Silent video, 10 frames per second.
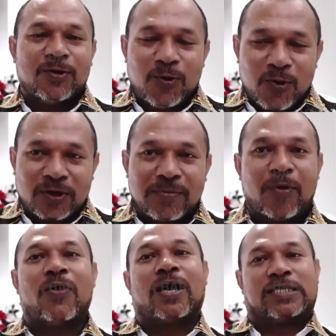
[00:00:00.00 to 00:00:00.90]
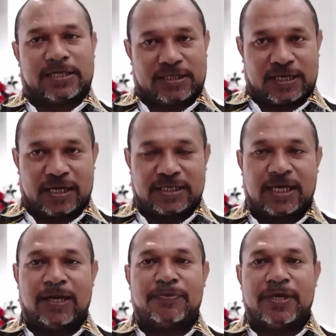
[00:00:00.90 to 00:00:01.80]
duduk di bawah kaki
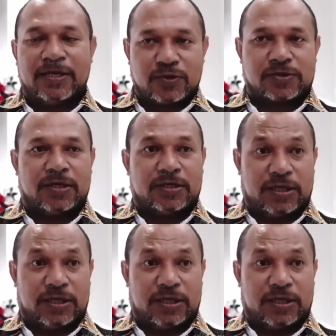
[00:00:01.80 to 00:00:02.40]
salib Yesus.